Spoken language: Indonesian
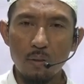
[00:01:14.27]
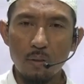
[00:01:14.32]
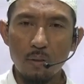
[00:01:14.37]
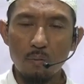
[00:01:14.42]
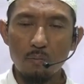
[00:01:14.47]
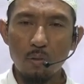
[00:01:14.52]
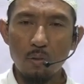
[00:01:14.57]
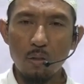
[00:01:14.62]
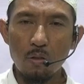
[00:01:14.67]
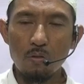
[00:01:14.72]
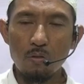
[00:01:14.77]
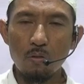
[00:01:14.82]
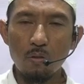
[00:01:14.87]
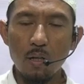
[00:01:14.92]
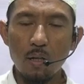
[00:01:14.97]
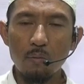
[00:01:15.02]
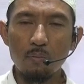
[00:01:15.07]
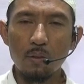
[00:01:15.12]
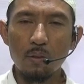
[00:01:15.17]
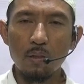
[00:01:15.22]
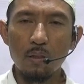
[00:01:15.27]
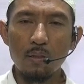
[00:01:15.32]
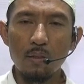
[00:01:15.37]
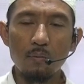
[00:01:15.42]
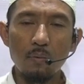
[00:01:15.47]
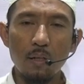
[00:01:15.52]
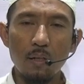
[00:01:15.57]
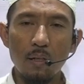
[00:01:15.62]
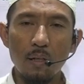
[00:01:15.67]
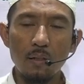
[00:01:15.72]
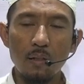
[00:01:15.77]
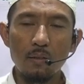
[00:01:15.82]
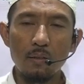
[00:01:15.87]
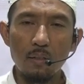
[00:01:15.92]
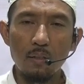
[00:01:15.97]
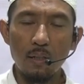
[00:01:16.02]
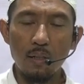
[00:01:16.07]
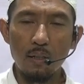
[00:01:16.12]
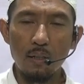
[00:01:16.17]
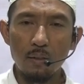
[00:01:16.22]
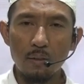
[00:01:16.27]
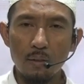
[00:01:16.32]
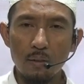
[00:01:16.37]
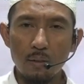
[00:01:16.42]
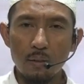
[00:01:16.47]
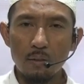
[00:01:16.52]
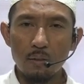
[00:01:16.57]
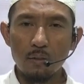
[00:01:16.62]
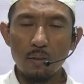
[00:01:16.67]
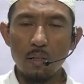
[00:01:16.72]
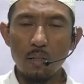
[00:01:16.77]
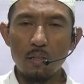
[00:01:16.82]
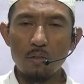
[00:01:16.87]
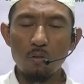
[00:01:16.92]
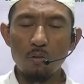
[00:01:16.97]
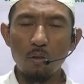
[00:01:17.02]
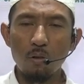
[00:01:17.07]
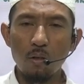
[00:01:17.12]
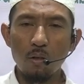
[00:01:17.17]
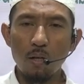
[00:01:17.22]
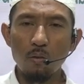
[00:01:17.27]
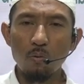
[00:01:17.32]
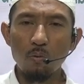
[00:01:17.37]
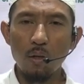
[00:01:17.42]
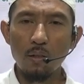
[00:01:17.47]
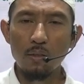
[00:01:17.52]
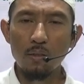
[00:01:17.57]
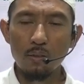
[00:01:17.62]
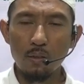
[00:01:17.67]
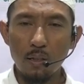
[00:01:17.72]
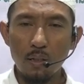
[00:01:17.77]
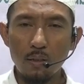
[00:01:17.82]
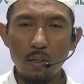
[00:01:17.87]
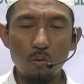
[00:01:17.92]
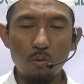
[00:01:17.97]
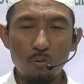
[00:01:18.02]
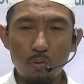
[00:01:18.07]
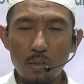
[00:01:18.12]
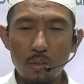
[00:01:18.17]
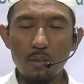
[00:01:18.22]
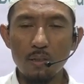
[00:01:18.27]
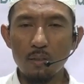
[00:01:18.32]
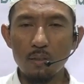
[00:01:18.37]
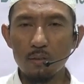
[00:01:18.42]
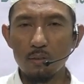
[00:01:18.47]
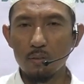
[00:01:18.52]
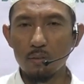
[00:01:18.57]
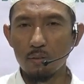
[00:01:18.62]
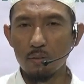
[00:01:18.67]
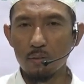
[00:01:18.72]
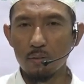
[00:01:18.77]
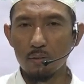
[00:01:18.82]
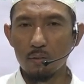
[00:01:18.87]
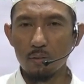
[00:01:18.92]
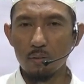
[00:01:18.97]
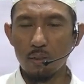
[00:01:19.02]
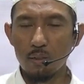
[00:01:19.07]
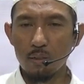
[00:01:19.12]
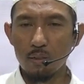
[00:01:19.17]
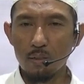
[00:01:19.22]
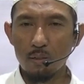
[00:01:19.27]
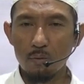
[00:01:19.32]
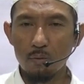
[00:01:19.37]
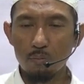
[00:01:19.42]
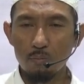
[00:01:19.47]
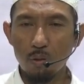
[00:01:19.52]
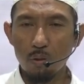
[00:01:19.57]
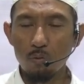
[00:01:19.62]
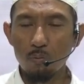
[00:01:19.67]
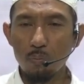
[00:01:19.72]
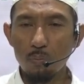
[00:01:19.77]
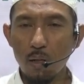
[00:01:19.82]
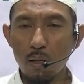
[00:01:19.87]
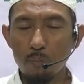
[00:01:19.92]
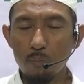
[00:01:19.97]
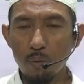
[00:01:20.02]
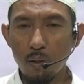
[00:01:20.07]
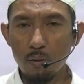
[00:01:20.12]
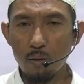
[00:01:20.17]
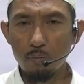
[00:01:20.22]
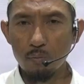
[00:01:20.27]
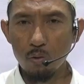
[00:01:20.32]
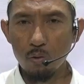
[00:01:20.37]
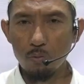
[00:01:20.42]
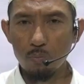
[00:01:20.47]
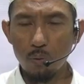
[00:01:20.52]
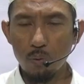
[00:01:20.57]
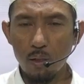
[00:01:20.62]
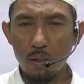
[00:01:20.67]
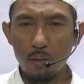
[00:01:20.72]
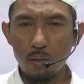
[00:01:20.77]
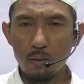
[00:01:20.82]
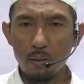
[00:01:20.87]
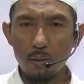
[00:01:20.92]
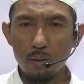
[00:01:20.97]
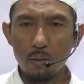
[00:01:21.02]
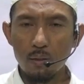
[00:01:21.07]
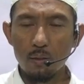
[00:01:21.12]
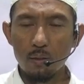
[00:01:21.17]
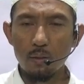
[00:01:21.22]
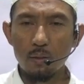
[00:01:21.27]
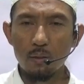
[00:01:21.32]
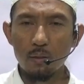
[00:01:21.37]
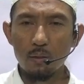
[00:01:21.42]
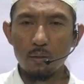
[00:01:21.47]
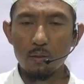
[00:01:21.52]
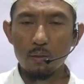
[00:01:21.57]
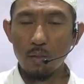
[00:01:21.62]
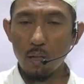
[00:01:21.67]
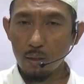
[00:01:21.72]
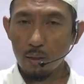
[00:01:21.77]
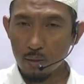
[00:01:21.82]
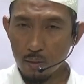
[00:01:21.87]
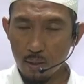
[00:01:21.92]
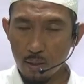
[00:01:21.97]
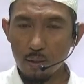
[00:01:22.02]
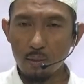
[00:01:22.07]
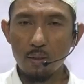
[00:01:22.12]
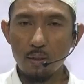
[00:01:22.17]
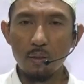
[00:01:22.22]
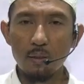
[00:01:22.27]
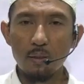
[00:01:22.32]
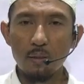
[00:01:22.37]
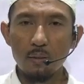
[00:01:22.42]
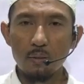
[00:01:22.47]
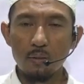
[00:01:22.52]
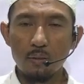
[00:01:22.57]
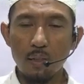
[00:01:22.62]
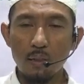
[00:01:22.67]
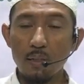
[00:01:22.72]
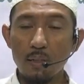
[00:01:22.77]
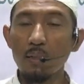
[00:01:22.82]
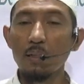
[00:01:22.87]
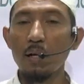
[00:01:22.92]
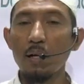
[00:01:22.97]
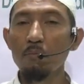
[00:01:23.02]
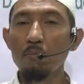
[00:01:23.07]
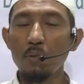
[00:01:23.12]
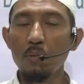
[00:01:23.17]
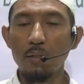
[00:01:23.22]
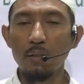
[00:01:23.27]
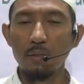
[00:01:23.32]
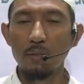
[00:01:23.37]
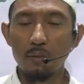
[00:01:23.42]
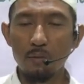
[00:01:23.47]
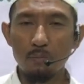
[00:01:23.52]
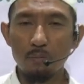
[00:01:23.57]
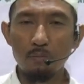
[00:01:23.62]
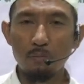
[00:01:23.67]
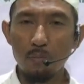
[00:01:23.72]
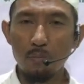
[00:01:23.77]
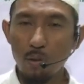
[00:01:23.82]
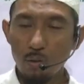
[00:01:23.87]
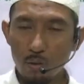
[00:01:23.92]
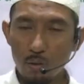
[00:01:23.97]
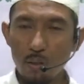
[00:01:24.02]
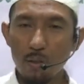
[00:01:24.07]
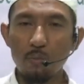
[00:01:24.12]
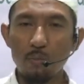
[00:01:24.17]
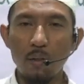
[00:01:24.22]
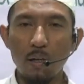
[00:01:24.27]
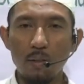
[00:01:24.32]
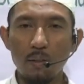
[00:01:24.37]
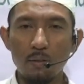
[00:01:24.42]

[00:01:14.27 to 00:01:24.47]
Beliau juga menerima hadiah dari seorang wanita Yahudi. Jadi berupa apa? Berupa e, daging ya, daging kambing. Beliau terima.